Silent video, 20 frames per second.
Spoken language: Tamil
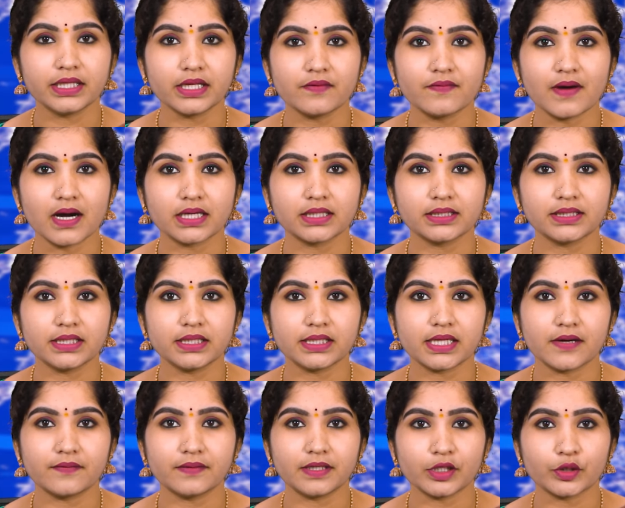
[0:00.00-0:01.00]
நிர்வாகத்தின்
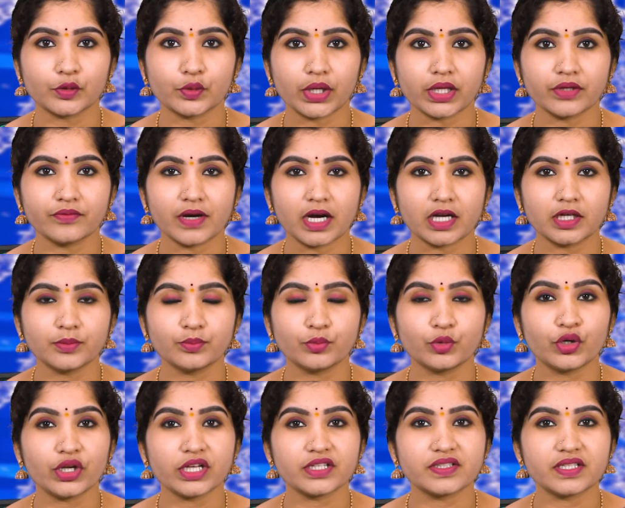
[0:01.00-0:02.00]
கவனக்குறைவாலும்
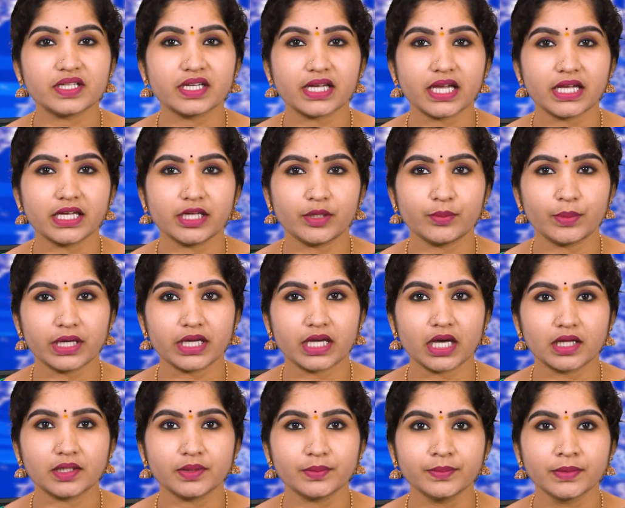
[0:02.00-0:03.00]
முன்னெச்சரிக்கை
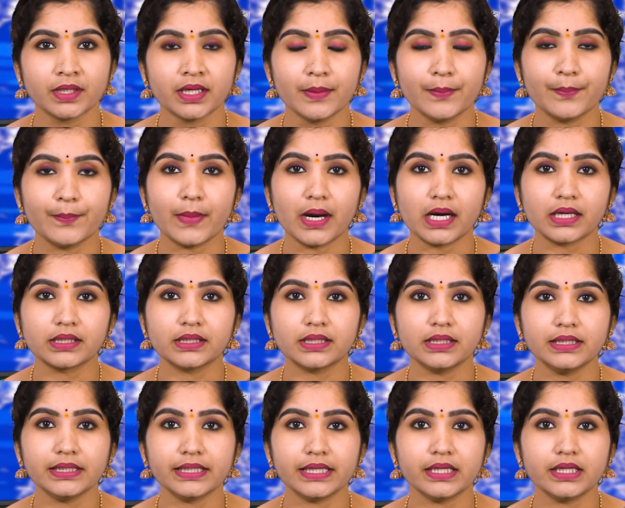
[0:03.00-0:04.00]
இன்மையாலும்
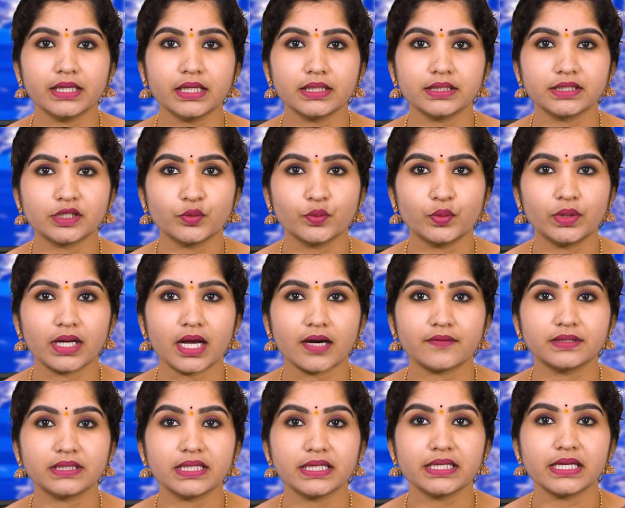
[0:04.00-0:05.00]
மக்கள் இன்னலுக்கு
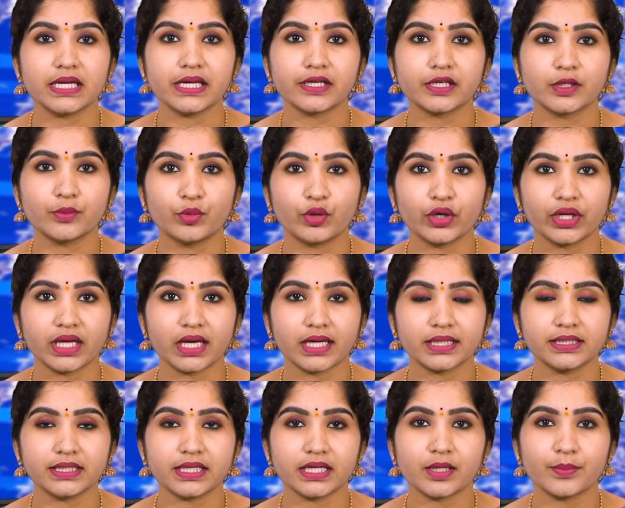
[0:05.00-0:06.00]
உள்ளாவதை ஏற்க
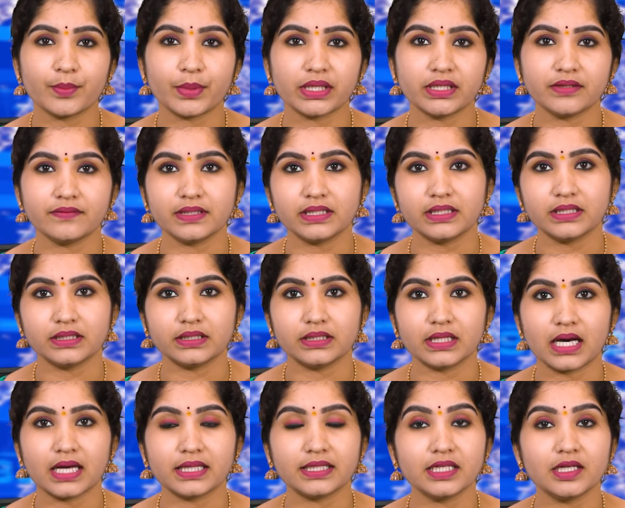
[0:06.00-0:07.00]
முடியாது என பதிவிட்டு
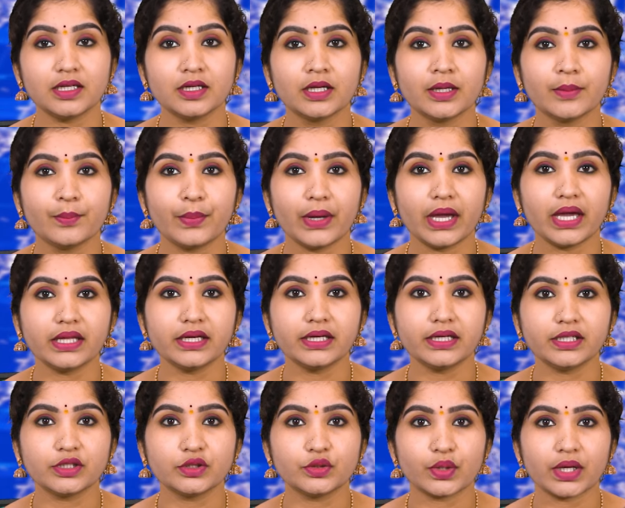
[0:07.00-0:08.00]
அதில்
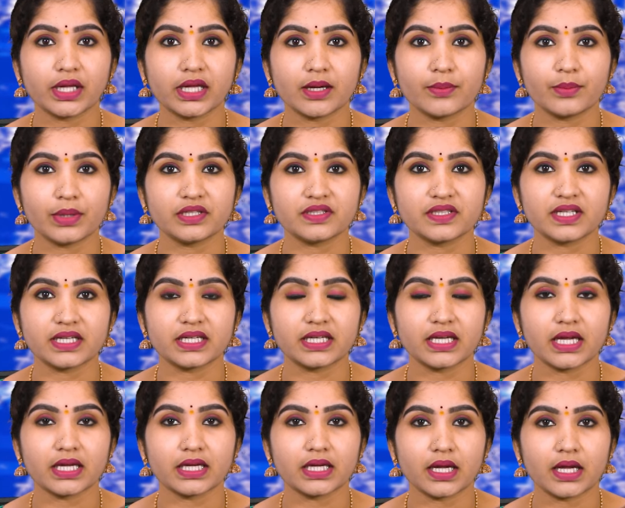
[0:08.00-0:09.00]
பேரிடர் துறை அமைச்சர்
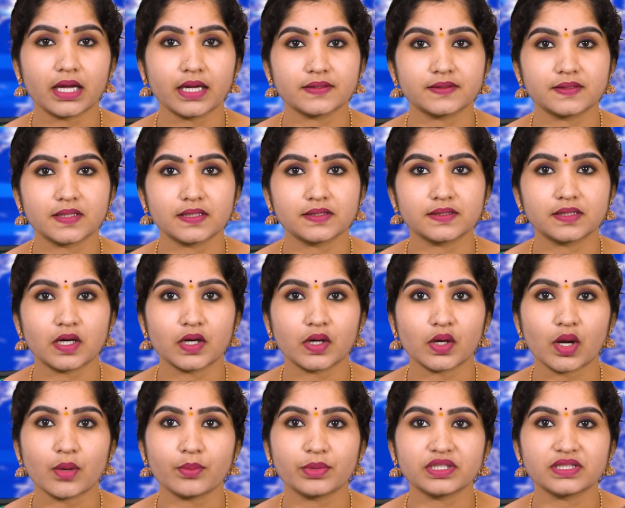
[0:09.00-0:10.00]
கே கே எஸ் எஸ் ஆர்
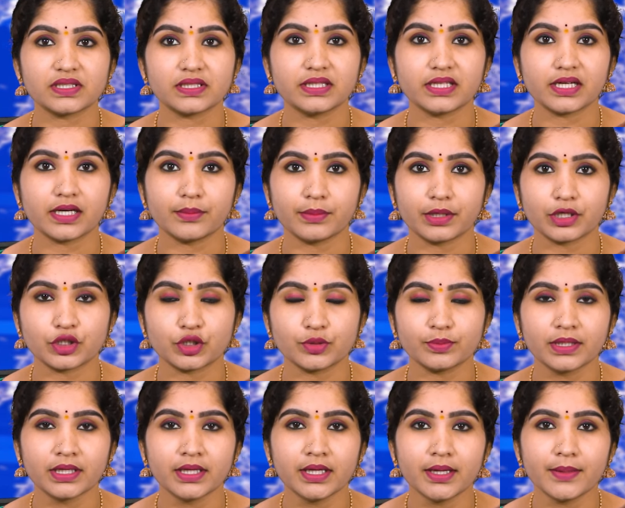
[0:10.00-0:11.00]
ராம ராமச்சந்திரன்
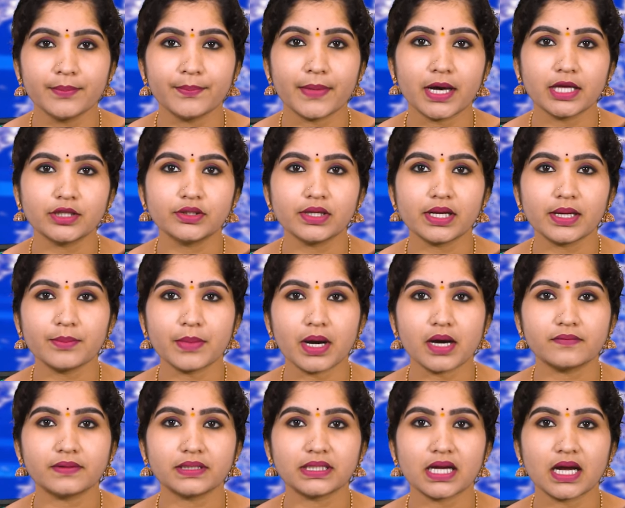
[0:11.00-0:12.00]
மற்றும் மதுரை
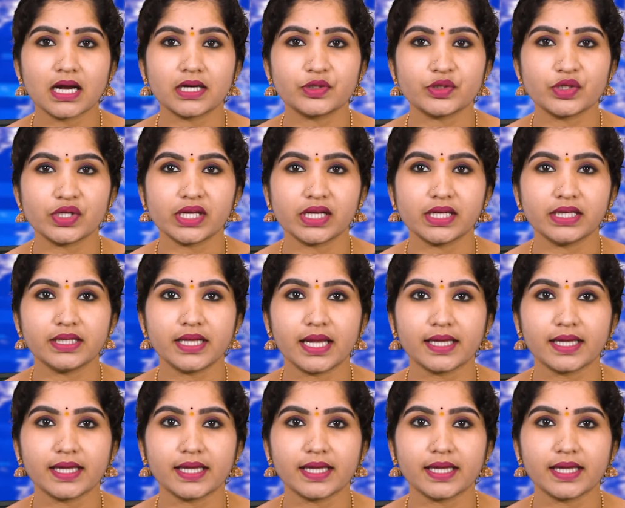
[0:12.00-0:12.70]
மாவட்ட ஆட்சியரின்